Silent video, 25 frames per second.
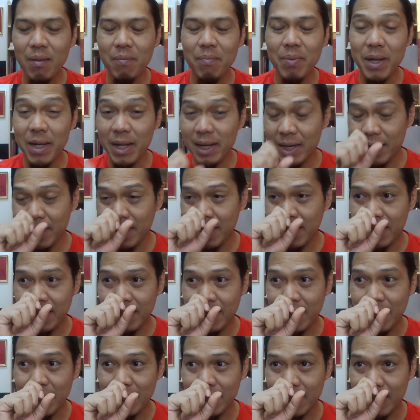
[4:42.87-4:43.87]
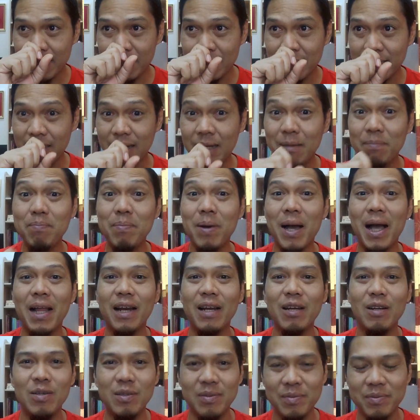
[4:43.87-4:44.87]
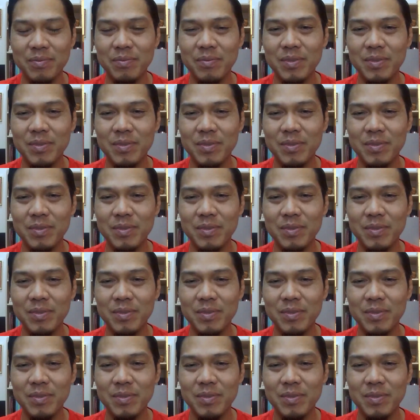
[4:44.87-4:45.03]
เป็นนักเรียนเนี่ยอยากเรียนศิลปะเนาะ